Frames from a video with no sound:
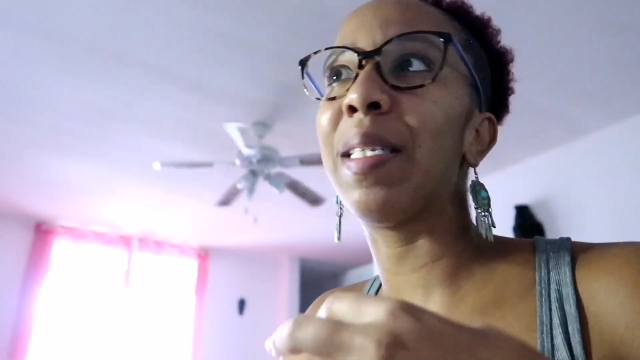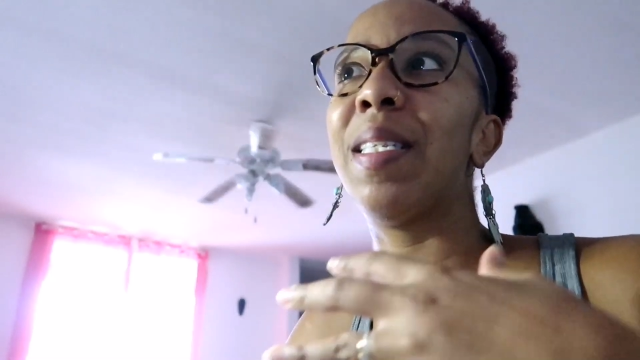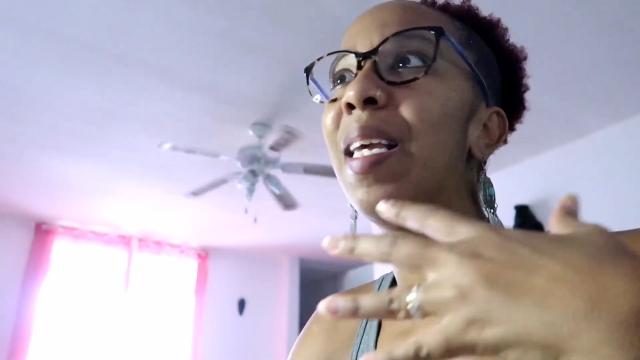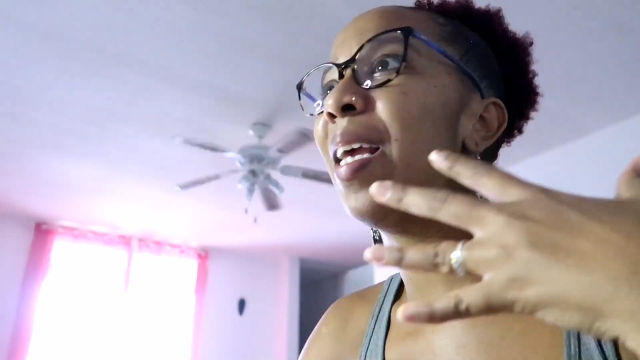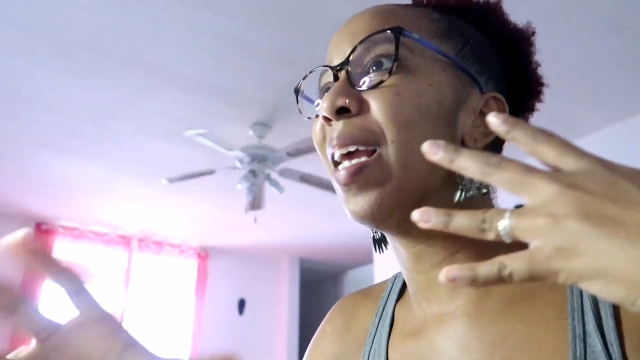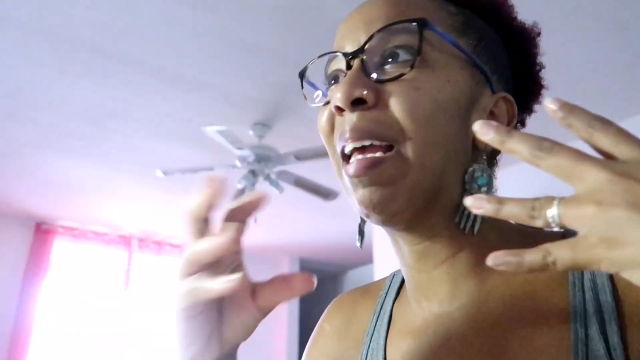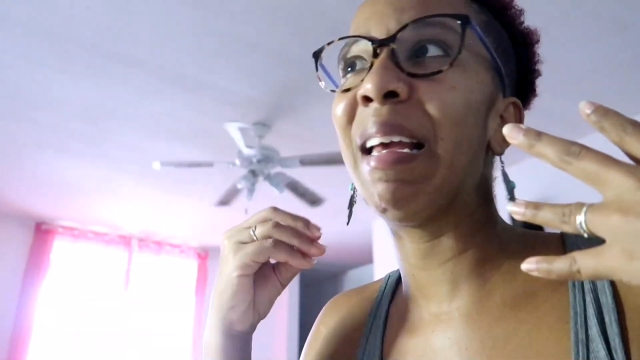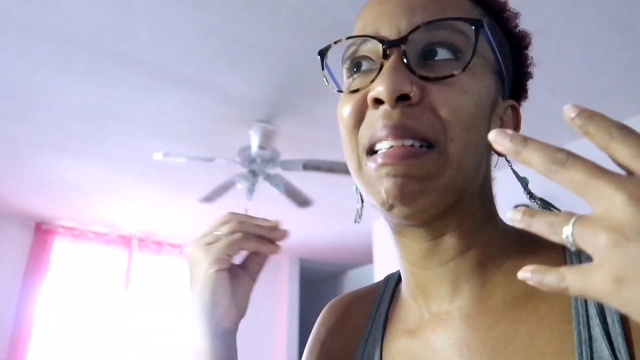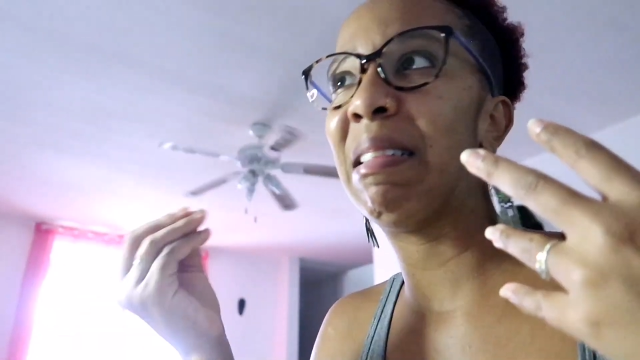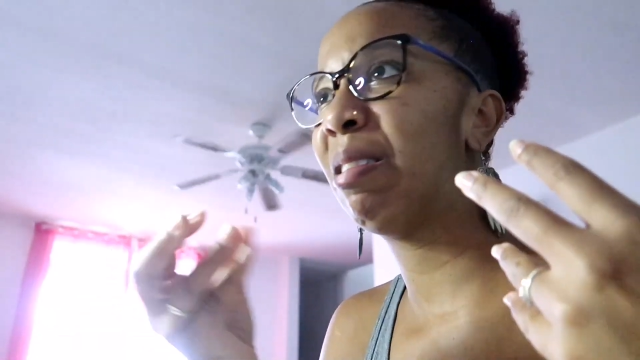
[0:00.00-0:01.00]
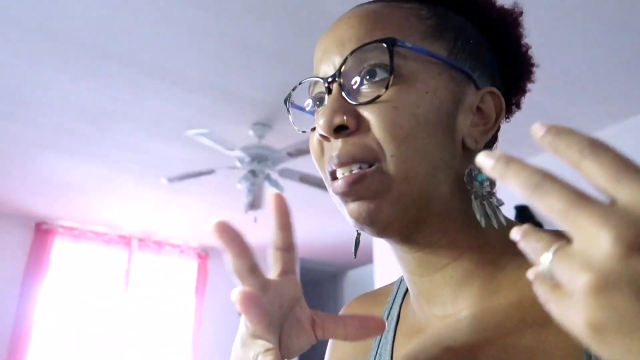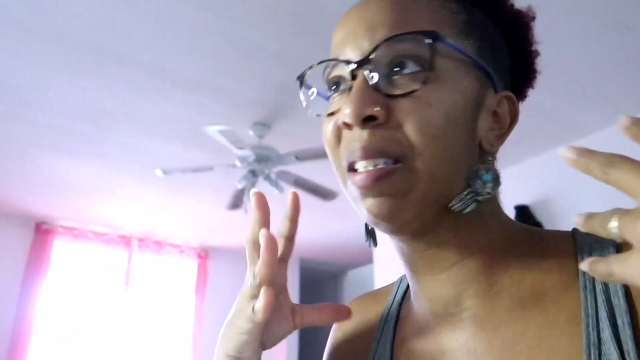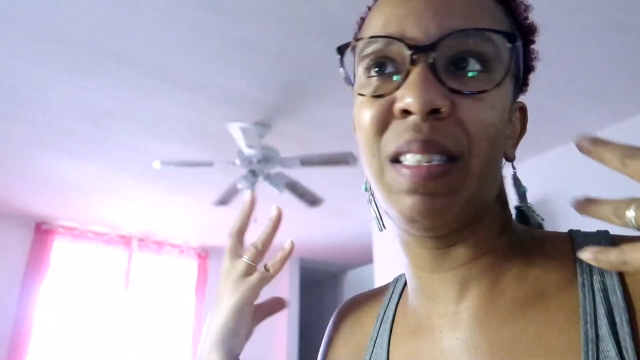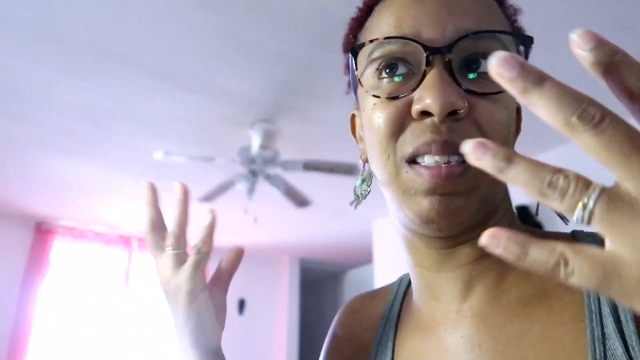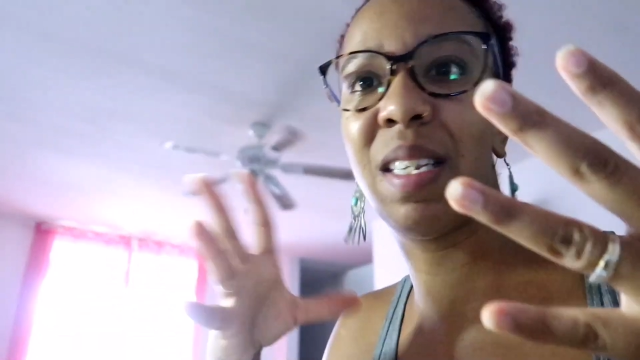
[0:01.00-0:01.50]
así que
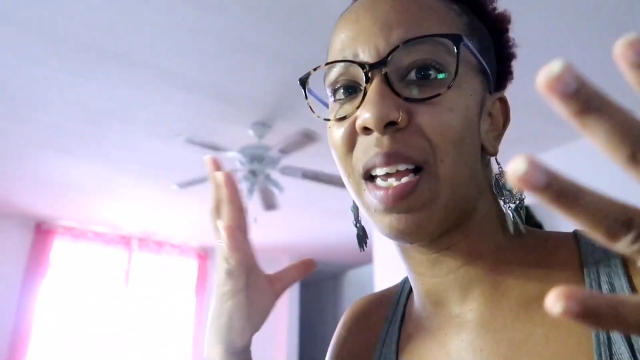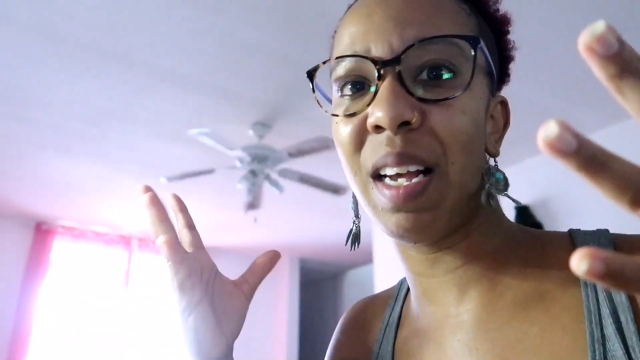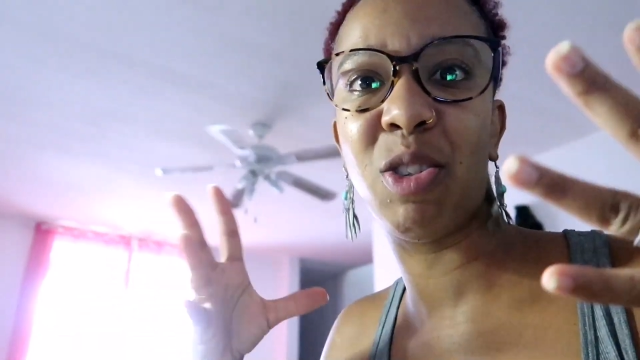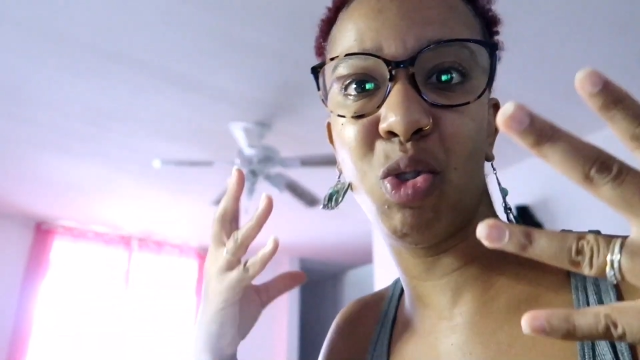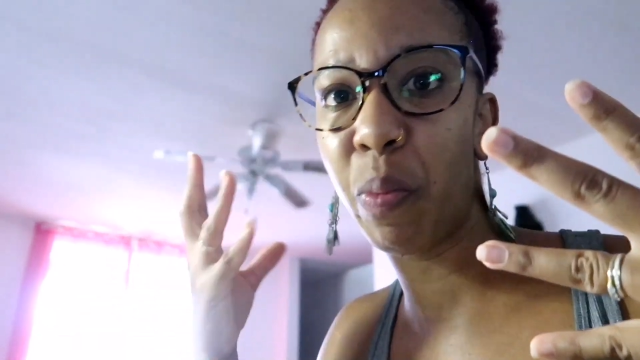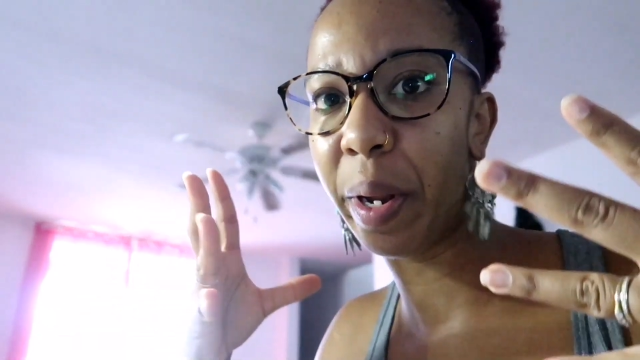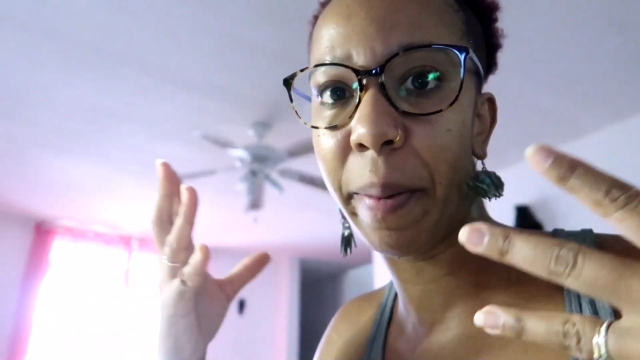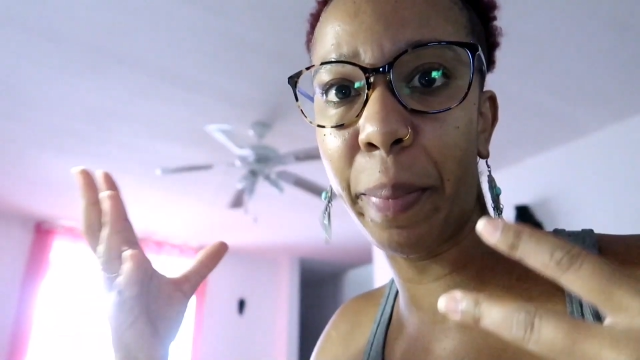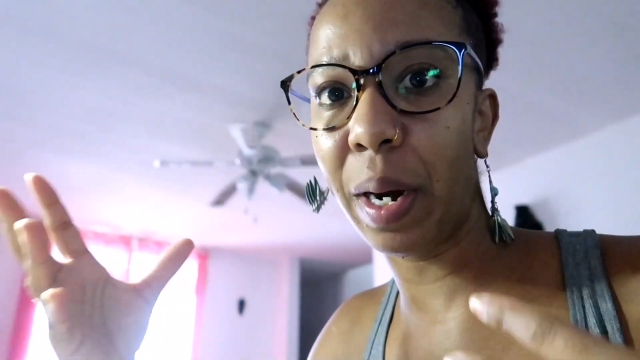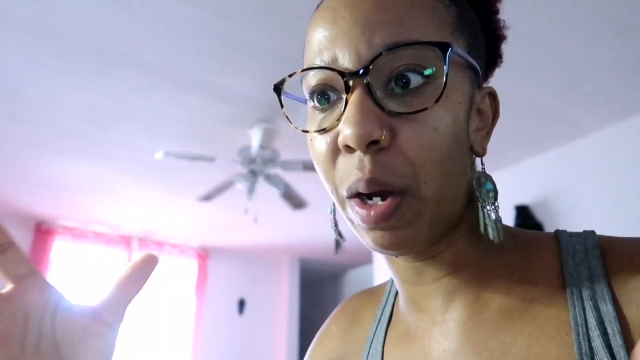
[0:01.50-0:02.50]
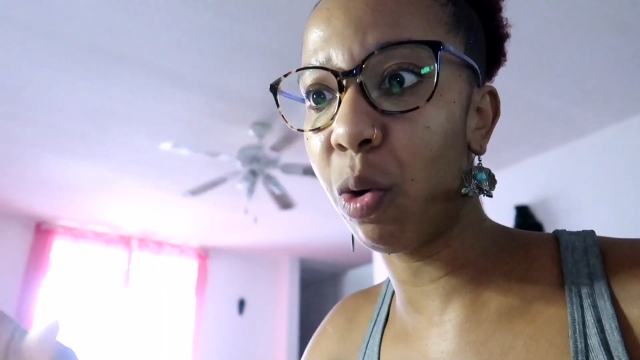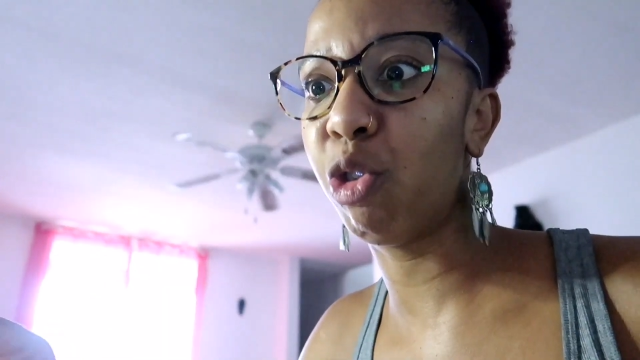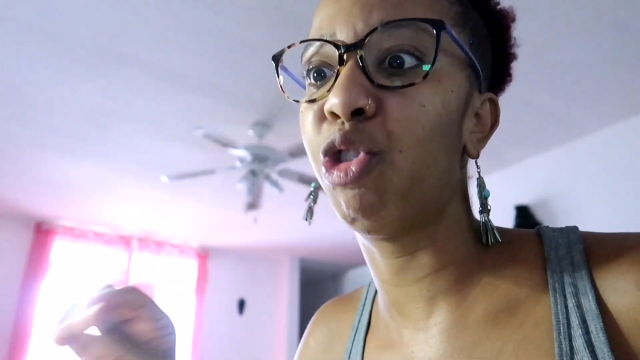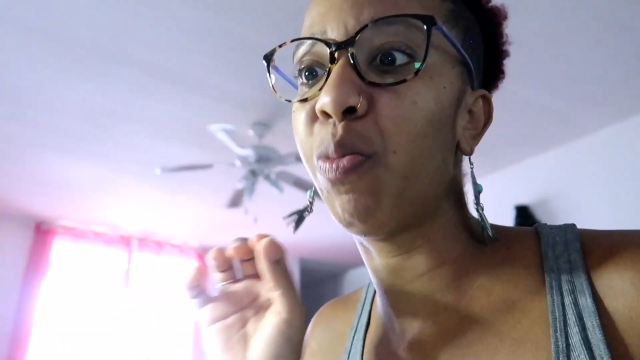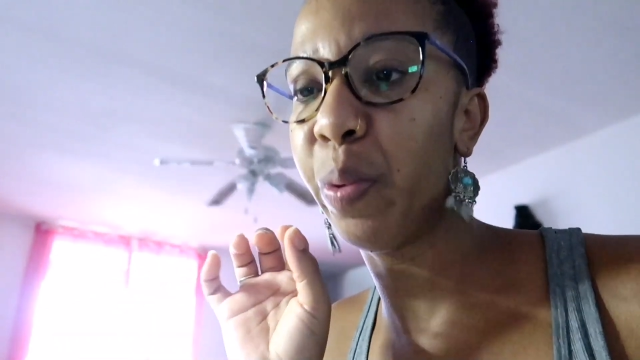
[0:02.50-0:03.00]
sea súper empalagoso,